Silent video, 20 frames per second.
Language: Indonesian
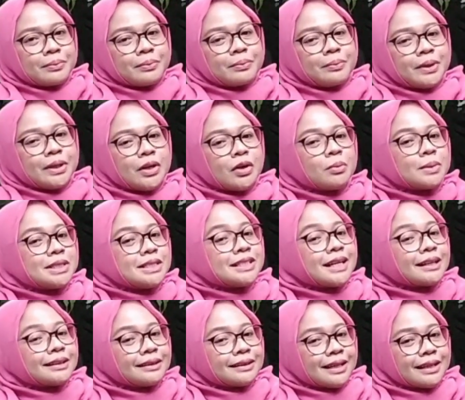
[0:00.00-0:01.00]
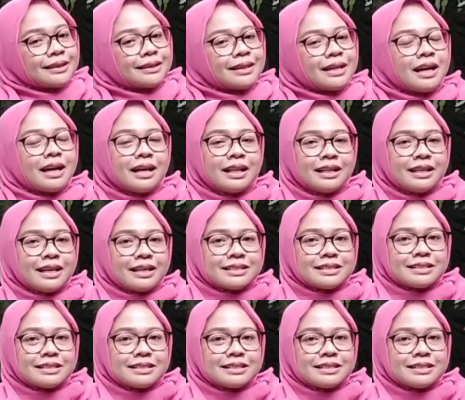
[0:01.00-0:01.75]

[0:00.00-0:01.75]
Beliau mencatat hal yang